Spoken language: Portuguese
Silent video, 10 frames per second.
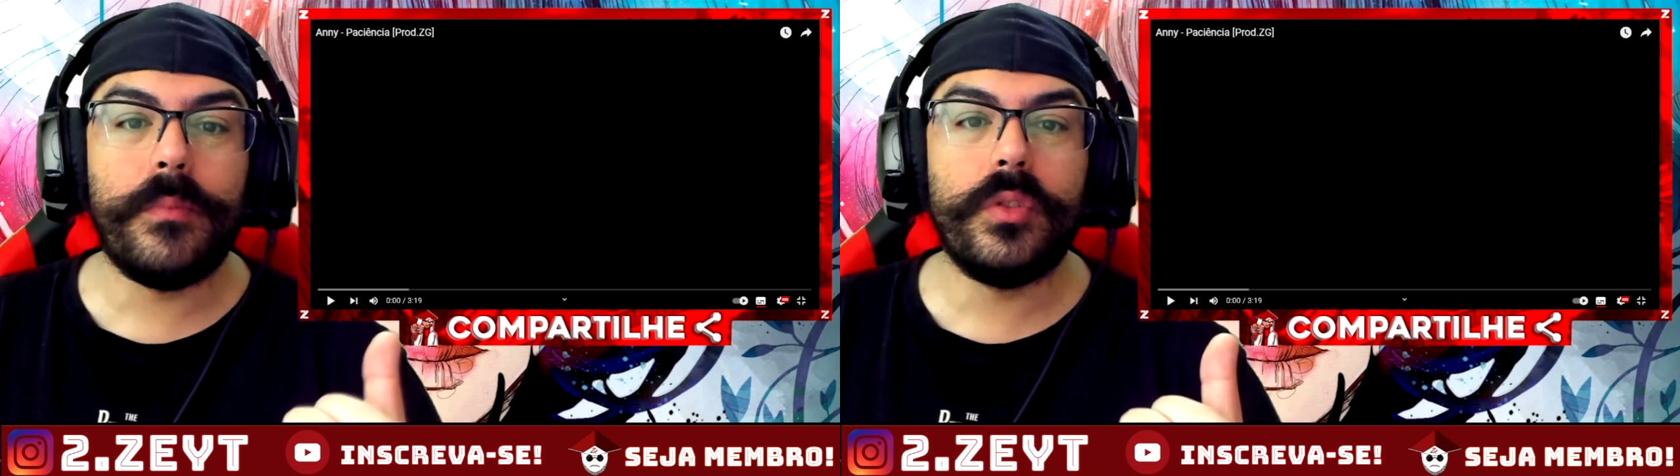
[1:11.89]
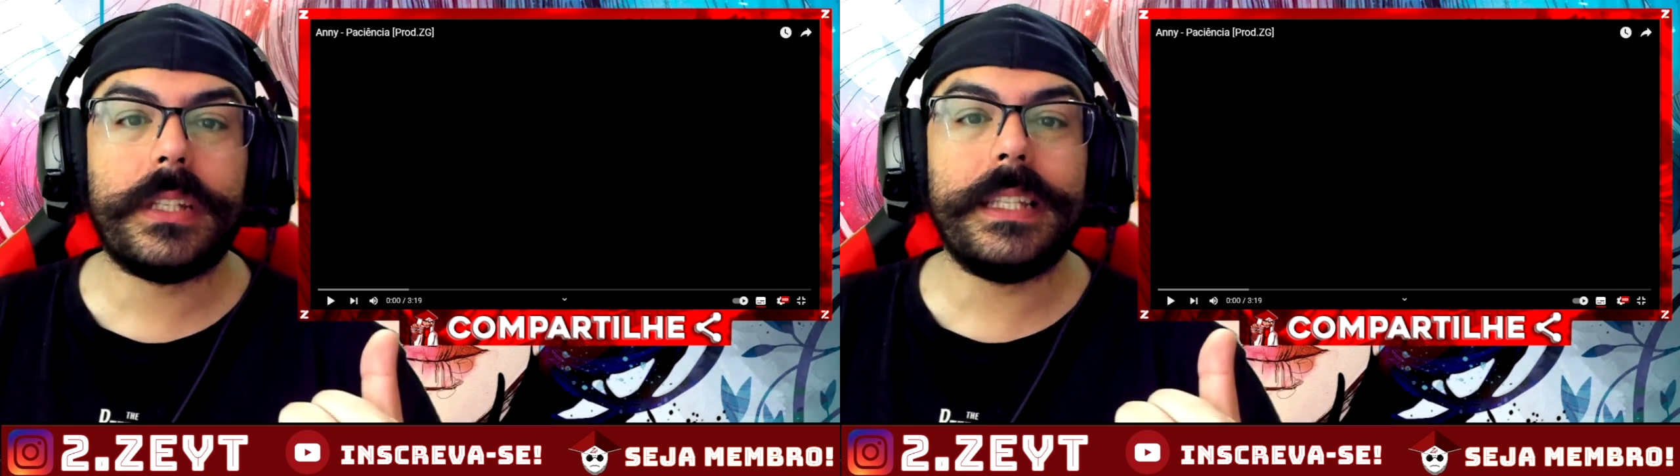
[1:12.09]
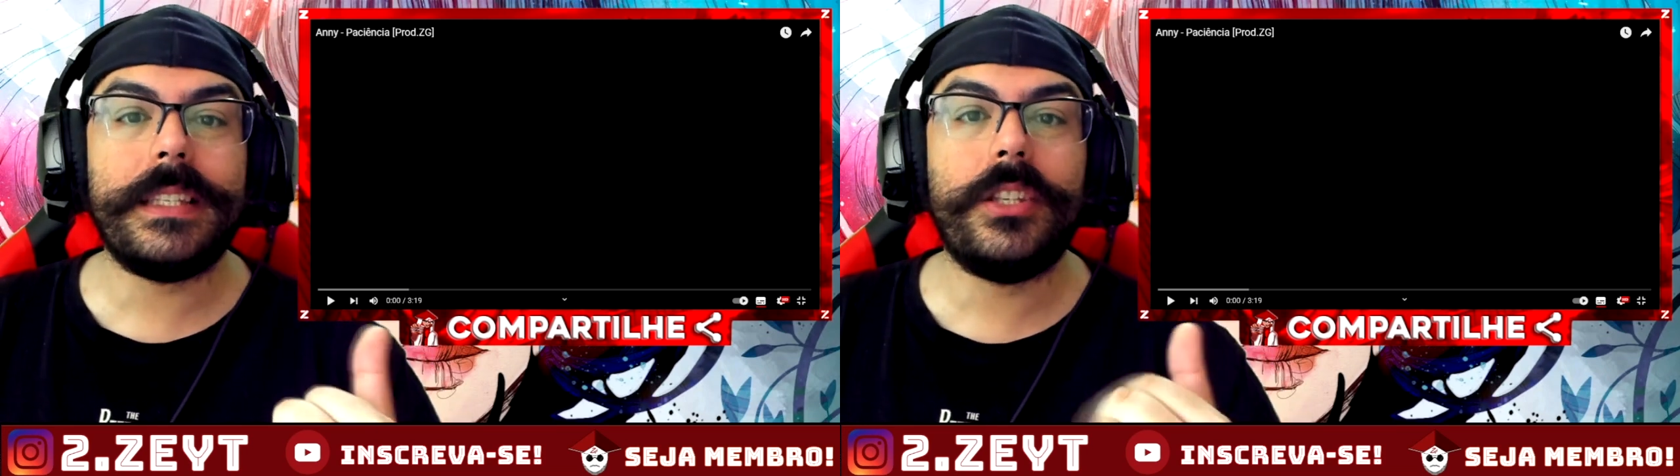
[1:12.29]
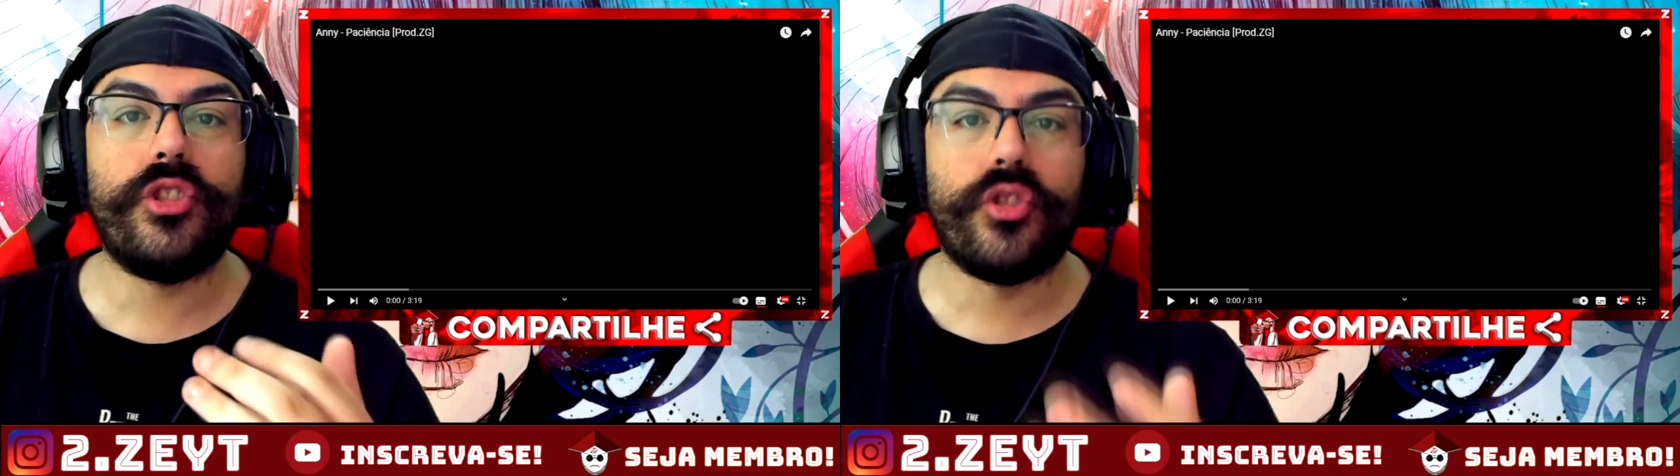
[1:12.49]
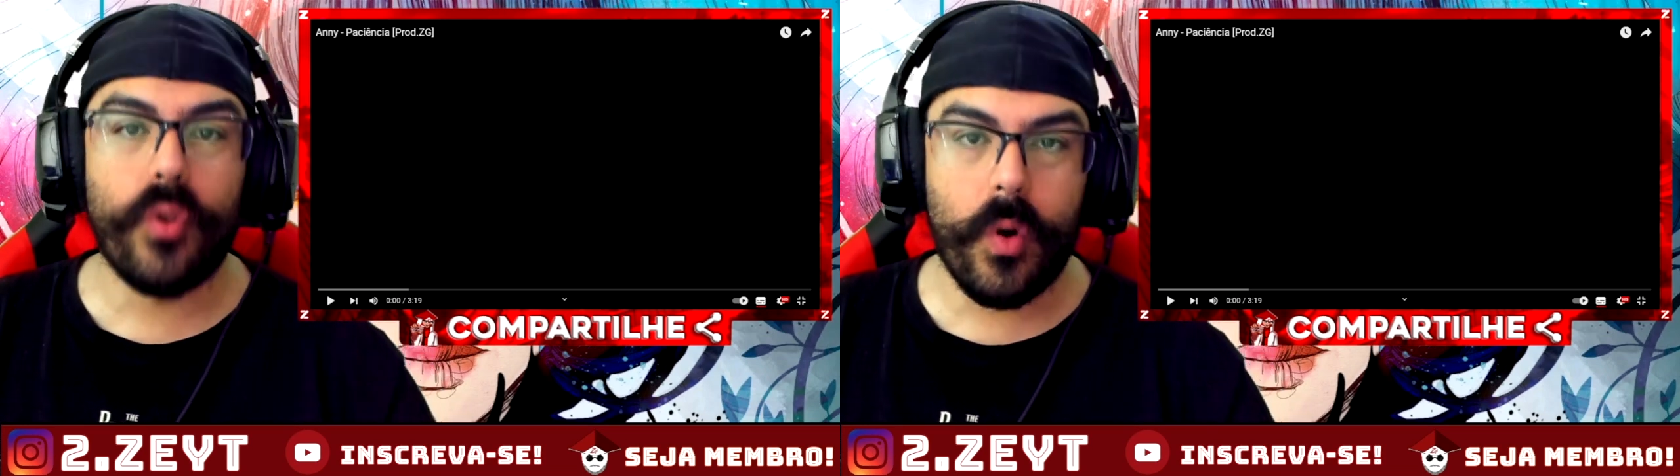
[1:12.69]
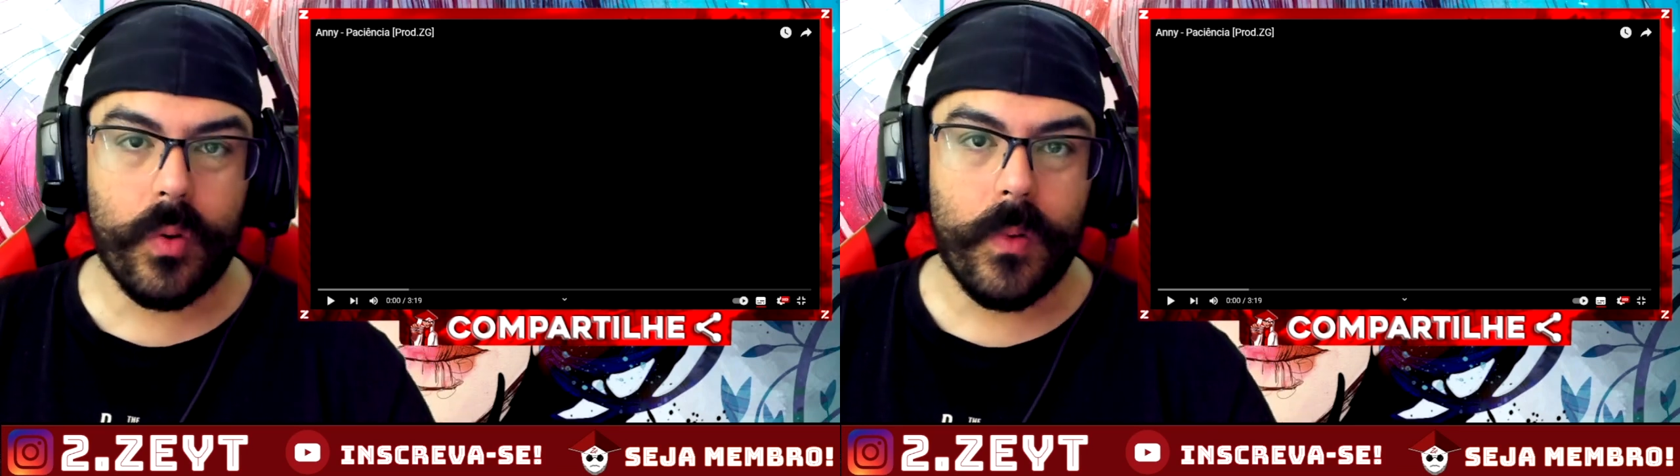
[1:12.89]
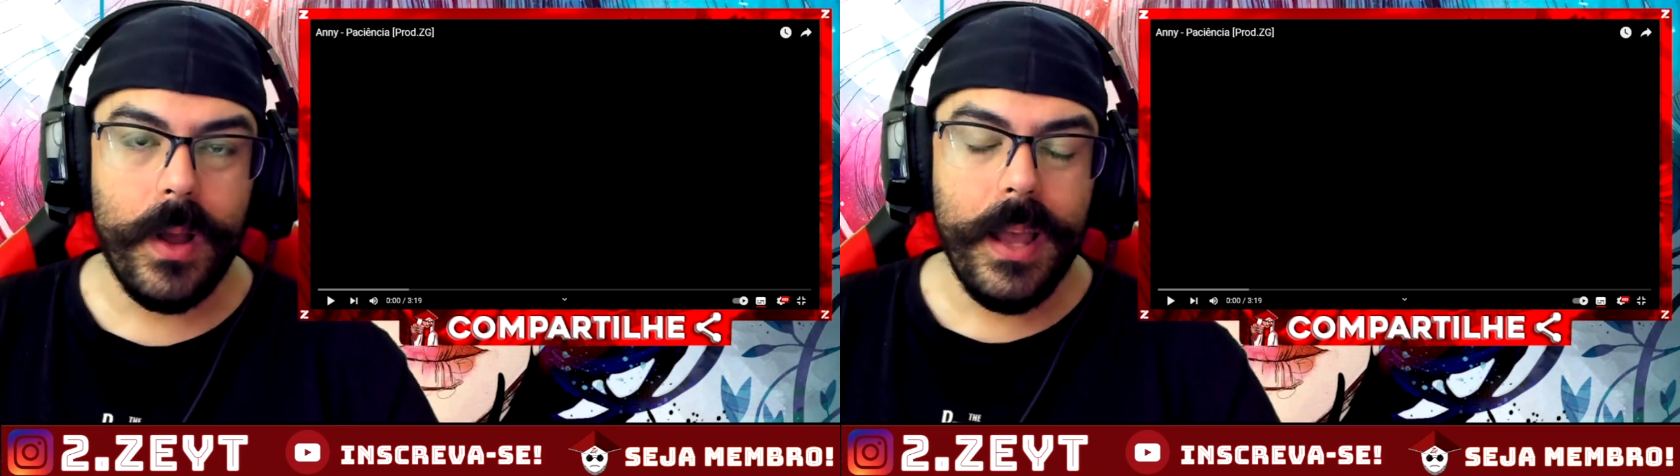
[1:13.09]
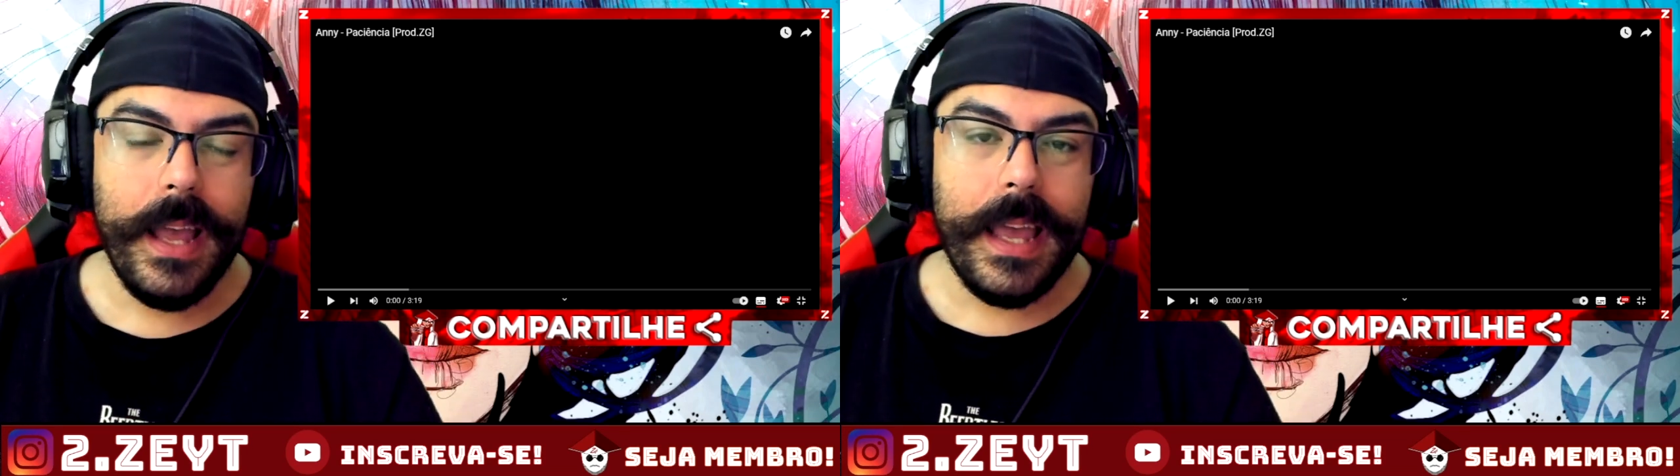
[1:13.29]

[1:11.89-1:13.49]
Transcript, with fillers: música desse jogo.